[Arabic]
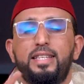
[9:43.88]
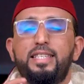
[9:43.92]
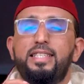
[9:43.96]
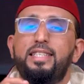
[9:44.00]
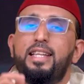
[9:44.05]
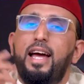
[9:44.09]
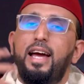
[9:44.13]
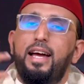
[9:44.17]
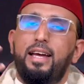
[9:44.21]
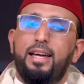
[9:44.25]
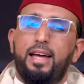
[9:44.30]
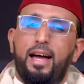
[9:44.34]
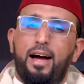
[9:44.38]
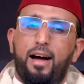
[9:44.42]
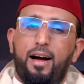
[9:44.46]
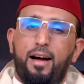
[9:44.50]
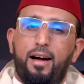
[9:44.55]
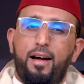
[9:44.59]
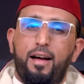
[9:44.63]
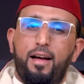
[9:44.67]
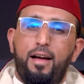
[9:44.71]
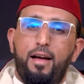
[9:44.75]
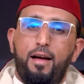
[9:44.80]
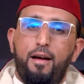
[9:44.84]
استحيا
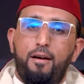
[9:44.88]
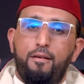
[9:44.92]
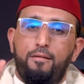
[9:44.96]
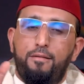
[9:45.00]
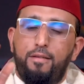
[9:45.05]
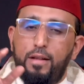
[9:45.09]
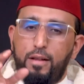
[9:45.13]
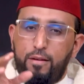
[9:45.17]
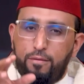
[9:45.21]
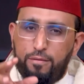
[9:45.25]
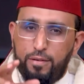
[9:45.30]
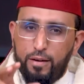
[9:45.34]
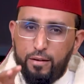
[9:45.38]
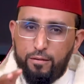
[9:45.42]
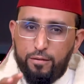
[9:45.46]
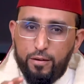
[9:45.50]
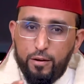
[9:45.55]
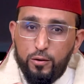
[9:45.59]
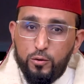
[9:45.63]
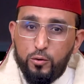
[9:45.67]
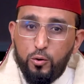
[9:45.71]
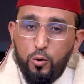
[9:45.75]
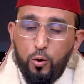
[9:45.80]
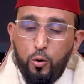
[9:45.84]

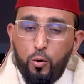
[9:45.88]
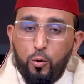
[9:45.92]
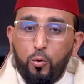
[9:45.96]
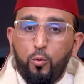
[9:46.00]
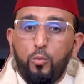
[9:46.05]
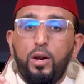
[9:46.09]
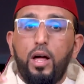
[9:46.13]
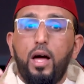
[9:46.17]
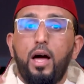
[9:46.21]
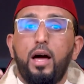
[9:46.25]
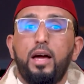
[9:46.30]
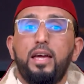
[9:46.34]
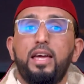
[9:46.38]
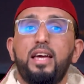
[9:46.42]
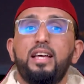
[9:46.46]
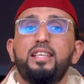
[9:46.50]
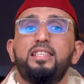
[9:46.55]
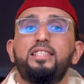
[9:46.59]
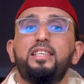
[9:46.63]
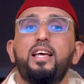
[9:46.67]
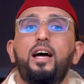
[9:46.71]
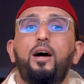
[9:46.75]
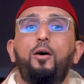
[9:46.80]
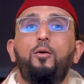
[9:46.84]
فالجحر لا
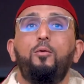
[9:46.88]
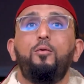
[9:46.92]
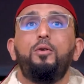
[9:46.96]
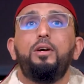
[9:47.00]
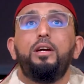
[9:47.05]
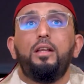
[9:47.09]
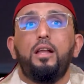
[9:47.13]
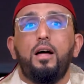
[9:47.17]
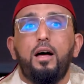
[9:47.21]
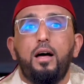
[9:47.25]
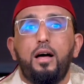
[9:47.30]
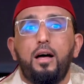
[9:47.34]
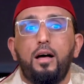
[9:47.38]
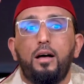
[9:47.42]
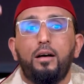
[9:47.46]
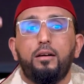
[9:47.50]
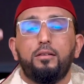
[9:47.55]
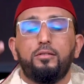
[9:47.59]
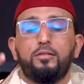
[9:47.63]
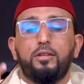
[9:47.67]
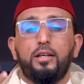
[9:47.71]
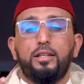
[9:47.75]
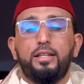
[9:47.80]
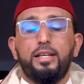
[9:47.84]
يسع إلى
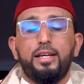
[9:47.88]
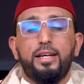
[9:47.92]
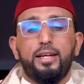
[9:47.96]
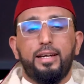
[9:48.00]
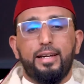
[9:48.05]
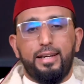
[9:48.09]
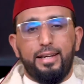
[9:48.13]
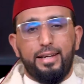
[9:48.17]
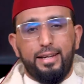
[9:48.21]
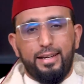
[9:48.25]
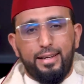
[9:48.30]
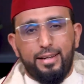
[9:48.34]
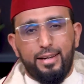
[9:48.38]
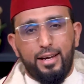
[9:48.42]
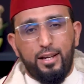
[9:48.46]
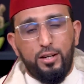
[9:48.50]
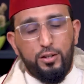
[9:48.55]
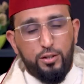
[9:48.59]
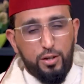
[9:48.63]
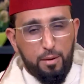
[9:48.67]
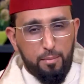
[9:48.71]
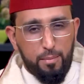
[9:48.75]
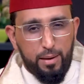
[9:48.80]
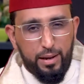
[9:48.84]
صديقه
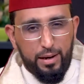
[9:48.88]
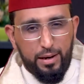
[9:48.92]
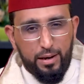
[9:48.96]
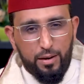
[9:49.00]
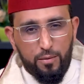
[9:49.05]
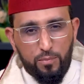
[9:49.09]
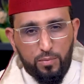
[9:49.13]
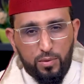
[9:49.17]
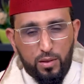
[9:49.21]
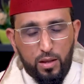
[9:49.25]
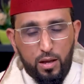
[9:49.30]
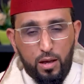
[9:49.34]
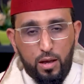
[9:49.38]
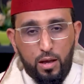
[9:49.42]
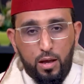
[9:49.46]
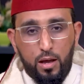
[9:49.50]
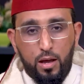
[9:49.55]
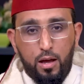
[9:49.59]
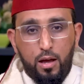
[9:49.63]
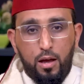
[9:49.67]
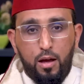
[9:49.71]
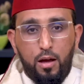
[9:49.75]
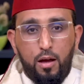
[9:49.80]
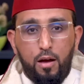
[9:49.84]
الجمل
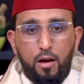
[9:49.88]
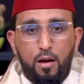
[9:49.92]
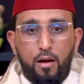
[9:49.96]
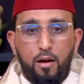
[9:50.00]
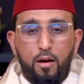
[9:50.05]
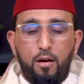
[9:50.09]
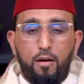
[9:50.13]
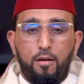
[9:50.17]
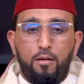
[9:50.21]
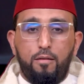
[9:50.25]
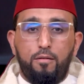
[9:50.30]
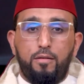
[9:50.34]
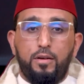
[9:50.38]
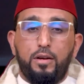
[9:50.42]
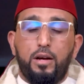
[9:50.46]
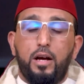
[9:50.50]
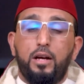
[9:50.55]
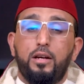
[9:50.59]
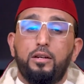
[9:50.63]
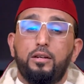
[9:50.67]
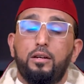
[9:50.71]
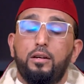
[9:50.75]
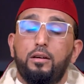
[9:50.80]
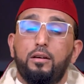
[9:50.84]

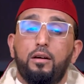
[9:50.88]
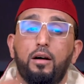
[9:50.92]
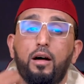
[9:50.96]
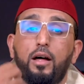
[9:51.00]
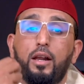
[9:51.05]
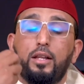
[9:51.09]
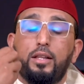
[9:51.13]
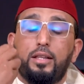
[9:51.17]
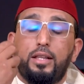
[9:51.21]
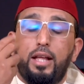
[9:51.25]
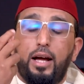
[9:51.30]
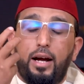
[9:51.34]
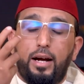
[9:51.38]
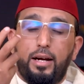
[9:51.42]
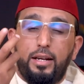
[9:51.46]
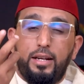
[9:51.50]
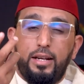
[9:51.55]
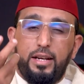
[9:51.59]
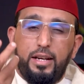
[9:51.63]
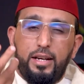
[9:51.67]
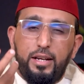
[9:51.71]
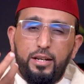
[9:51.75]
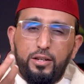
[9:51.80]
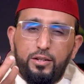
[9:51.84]
فرد
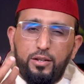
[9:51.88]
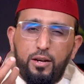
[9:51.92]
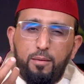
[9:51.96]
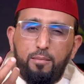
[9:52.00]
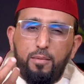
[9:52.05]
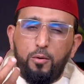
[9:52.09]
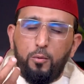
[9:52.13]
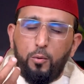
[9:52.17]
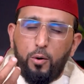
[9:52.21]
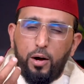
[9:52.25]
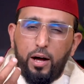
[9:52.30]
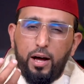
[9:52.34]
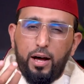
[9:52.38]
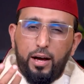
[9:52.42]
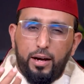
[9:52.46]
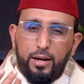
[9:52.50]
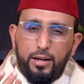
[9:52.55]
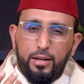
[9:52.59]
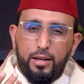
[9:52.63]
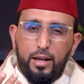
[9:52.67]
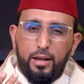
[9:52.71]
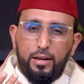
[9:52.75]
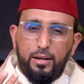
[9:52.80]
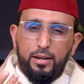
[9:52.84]
عليه الجمل
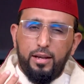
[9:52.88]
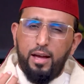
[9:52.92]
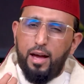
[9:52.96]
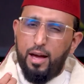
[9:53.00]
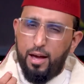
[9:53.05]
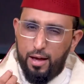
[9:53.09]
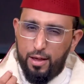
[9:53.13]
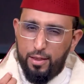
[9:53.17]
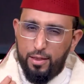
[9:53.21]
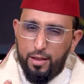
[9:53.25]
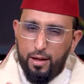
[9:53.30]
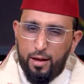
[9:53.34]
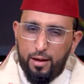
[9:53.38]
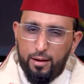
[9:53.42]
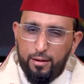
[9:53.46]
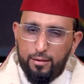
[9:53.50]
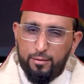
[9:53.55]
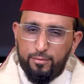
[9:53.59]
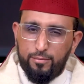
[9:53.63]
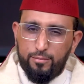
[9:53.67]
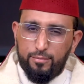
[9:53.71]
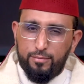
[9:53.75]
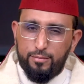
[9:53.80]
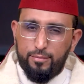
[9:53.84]
قائلا يا هذا
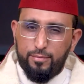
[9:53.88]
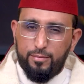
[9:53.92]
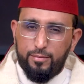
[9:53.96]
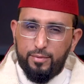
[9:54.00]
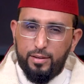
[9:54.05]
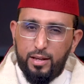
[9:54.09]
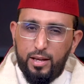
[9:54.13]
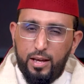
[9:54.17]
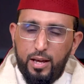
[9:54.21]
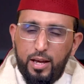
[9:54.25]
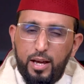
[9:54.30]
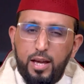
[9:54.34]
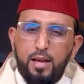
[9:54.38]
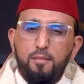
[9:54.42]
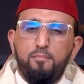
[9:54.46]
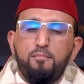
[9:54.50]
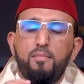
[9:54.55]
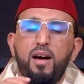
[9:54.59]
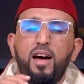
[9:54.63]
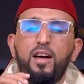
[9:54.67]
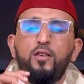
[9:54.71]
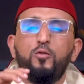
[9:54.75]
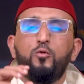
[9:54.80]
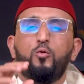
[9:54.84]

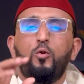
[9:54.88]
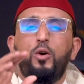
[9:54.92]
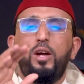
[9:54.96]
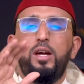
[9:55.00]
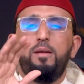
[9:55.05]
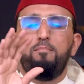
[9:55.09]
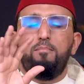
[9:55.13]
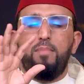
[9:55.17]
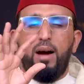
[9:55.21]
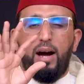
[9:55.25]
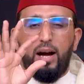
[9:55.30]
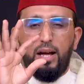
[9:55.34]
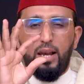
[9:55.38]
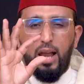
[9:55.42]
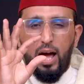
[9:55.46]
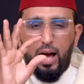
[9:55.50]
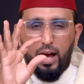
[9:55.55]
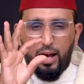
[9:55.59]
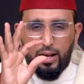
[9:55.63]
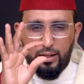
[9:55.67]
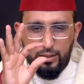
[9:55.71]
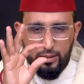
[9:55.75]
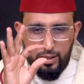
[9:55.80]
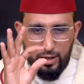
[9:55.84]
إما أن تحب
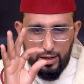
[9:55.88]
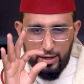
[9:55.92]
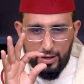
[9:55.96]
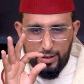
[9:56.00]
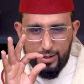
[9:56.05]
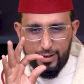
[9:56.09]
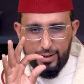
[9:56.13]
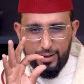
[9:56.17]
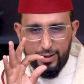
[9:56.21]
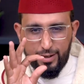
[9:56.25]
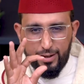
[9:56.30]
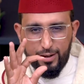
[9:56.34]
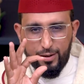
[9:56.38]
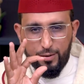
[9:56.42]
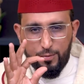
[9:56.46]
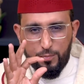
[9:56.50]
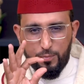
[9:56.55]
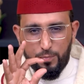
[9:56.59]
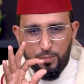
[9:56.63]
على قدرك